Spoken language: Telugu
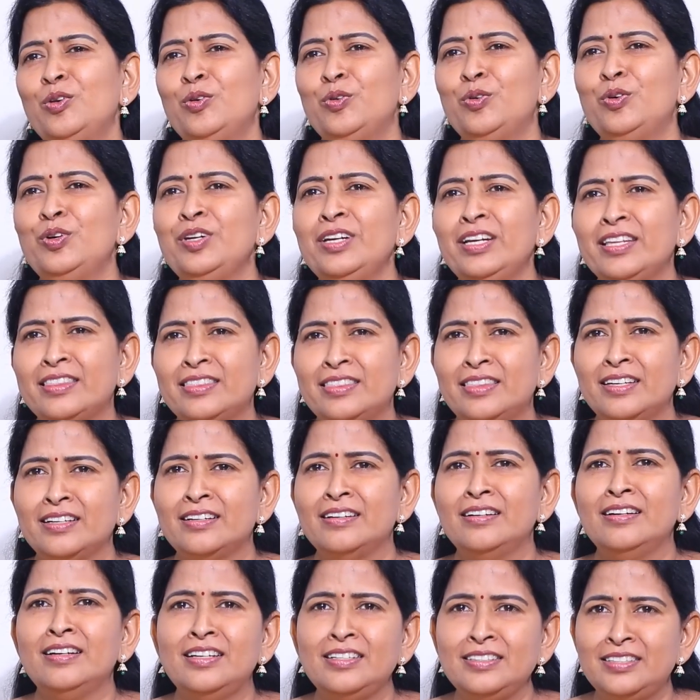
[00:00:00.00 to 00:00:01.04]

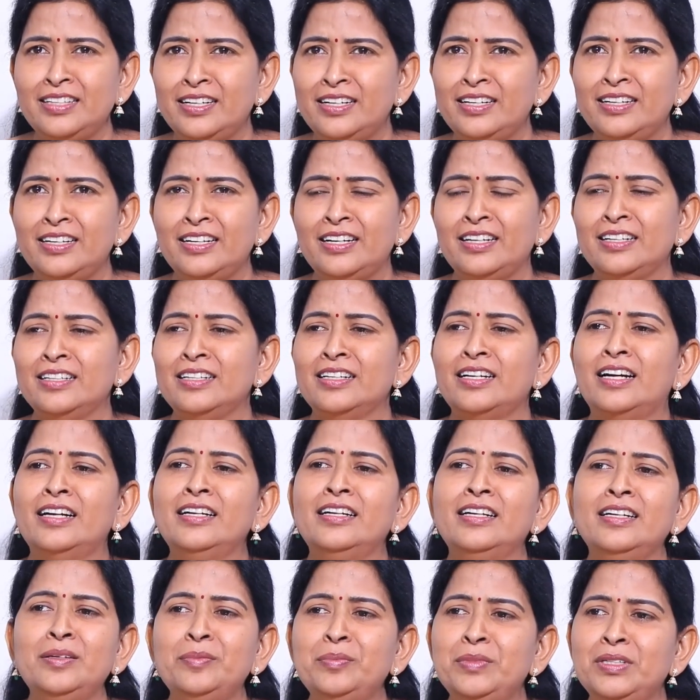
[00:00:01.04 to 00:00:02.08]
నోరెత్తకుండా చేయడానికి
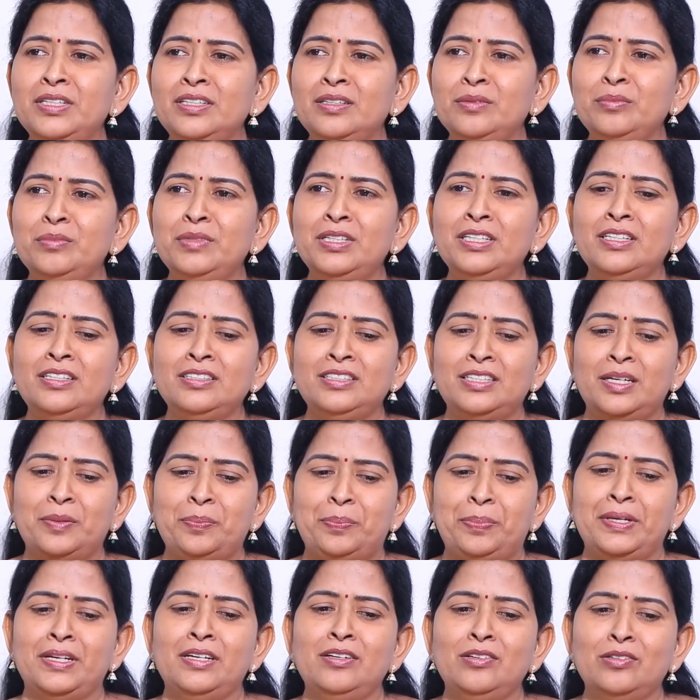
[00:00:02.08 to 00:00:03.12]
అంటే మీరు మీరు
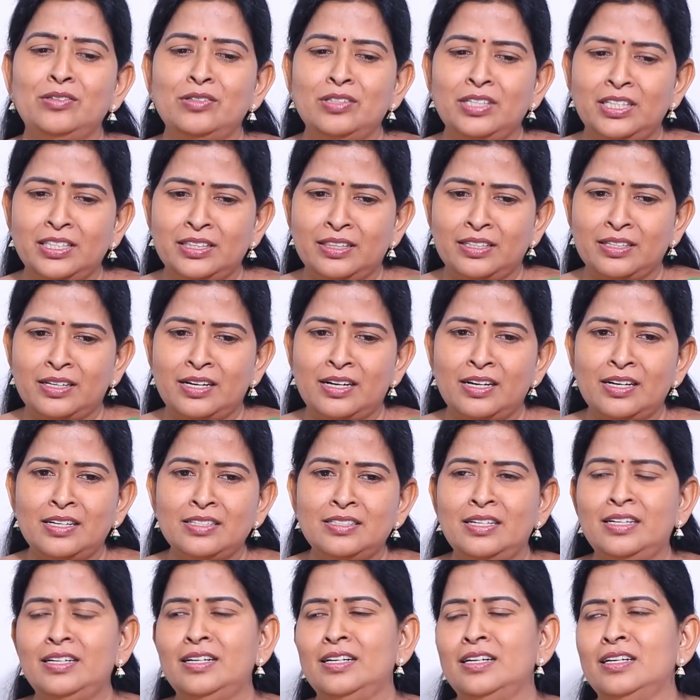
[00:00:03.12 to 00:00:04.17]
చెప్పిన నోరెత్తకుండా
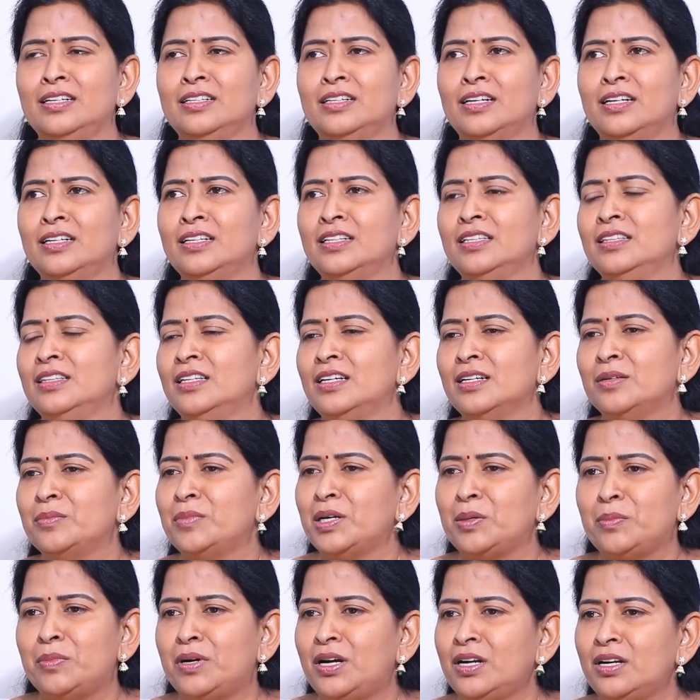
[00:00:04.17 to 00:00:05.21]
చేయడానికి అంటే ఇందాక
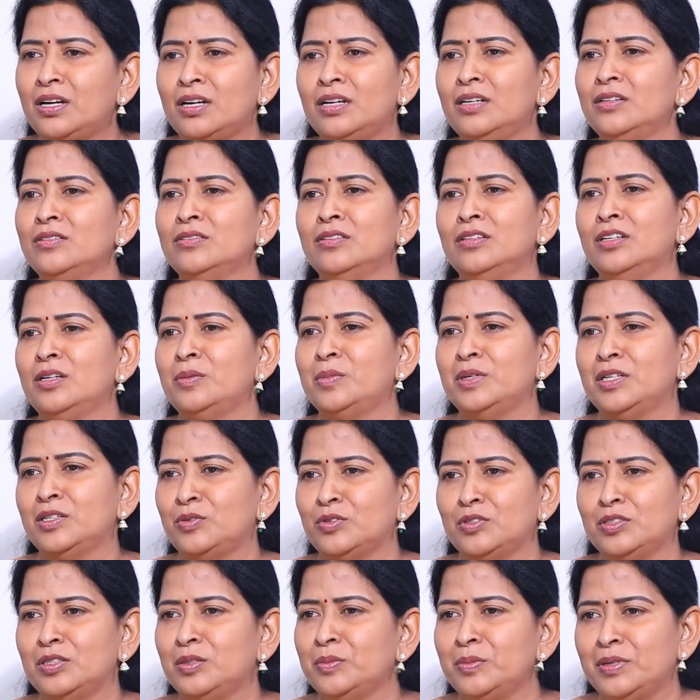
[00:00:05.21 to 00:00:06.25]
మనం మాట్లాడుకున్నామండి
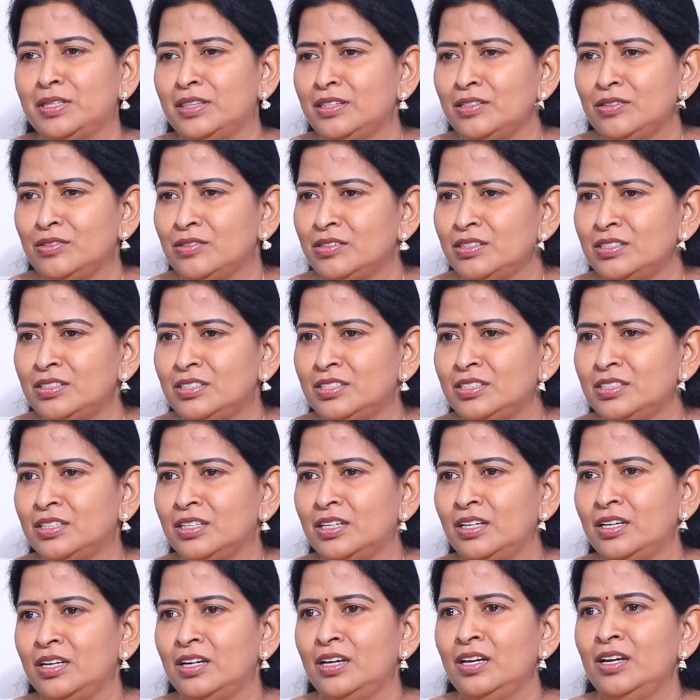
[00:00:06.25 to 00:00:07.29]
కొంతమంది గురించి
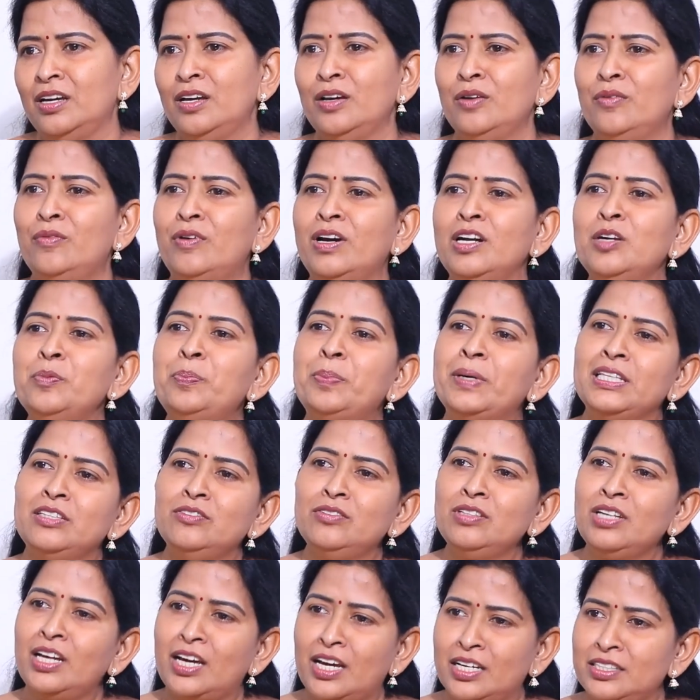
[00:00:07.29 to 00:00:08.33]
వాళ్ళు
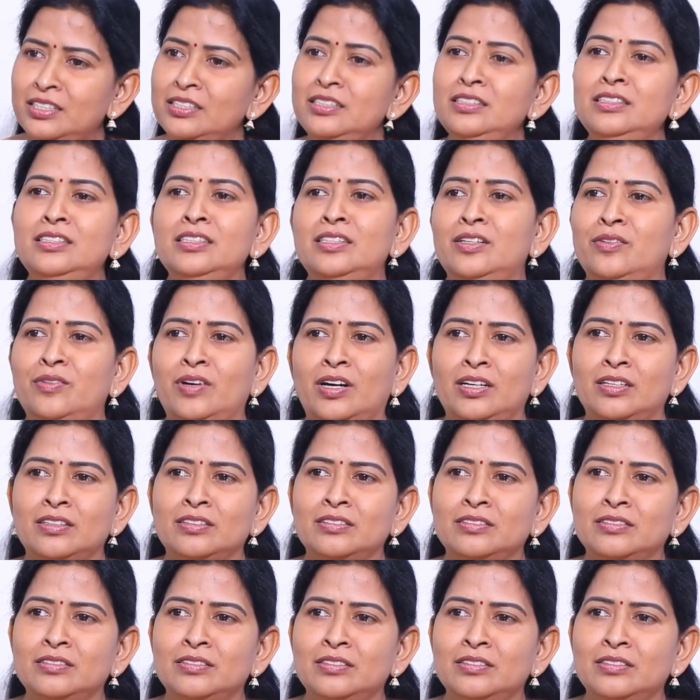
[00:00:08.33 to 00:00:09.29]
పదవులు ఆశించిన వాళ్ళు